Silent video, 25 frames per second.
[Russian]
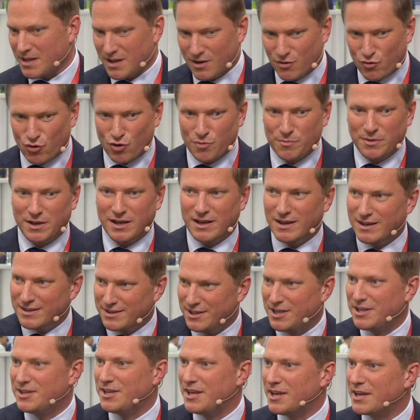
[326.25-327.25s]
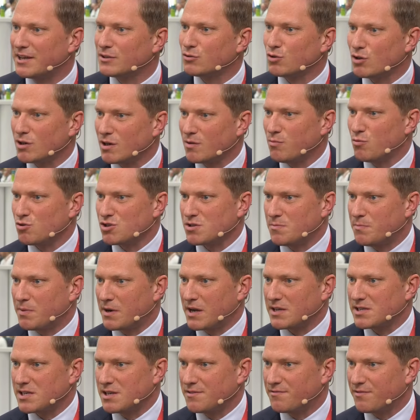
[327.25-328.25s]
Кроме детей, которых можно
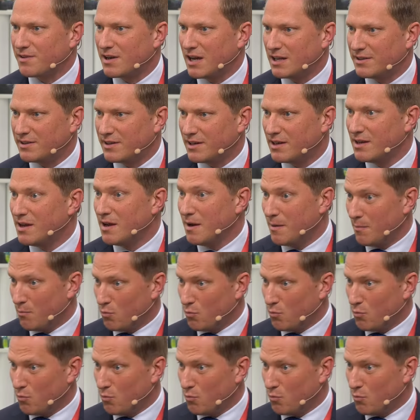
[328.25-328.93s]
показать в кадре,